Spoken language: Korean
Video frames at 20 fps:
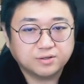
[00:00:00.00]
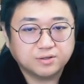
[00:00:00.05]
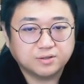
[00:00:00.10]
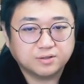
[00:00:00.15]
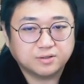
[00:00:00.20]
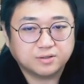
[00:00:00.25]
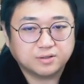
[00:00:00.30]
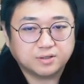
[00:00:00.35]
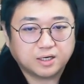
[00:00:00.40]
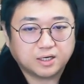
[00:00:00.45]

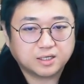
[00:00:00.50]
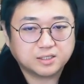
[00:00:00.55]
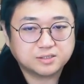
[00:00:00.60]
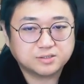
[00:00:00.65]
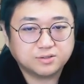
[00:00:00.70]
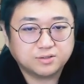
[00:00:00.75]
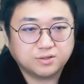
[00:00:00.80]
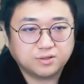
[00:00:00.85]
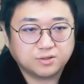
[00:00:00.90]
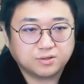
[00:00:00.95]
어
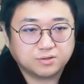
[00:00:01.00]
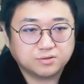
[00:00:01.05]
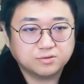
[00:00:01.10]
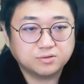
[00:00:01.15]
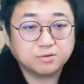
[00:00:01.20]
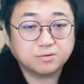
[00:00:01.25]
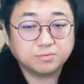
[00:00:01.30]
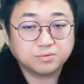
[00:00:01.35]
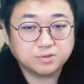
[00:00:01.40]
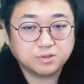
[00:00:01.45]
알았어
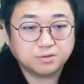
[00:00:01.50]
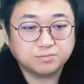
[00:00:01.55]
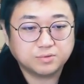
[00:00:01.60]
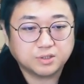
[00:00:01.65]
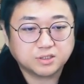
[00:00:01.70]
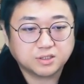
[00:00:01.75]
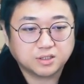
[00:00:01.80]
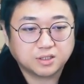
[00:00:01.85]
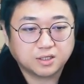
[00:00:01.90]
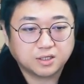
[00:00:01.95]
이렇게 뭐 이러면
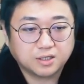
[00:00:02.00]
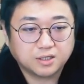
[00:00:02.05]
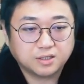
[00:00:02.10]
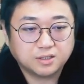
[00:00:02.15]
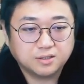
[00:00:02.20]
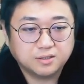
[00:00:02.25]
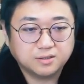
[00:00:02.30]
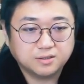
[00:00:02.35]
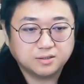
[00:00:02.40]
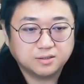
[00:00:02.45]
되잖아
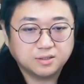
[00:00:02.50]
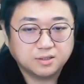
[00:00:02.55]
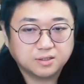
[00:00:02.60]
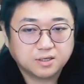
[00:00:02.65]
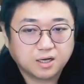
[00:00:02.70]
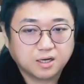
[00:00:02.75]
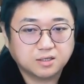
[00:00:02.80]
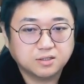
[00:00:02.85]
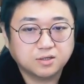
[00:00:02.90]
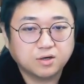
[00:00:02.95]

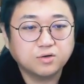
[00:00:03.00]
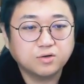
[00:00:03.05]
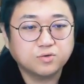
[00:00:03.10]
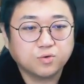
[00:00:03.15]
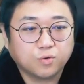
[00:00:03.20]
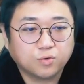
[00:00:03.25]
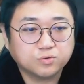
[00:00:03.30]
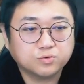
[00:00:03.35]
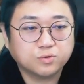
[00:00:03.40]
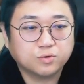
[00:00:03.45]
그런
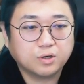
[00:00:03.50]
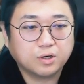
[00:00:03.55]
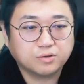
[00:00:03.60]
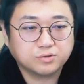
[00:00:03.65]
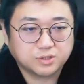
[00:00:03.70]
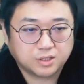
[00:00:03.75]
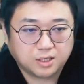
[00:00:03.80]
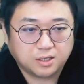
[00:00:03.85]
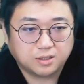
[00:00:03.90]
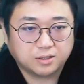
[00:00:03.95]
용도라고
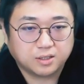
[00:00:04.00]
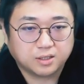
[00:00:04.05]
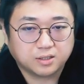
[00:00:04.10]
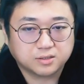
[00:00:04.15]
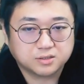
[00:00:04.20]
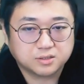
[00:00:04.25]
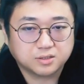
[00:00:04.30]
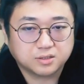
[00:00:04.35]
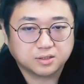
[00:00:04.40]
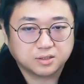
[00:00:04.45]
생각을 음.
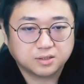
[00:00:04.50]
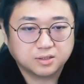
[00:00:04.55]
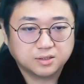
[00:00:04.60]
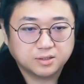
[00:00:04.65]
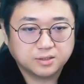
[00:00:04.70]
해야지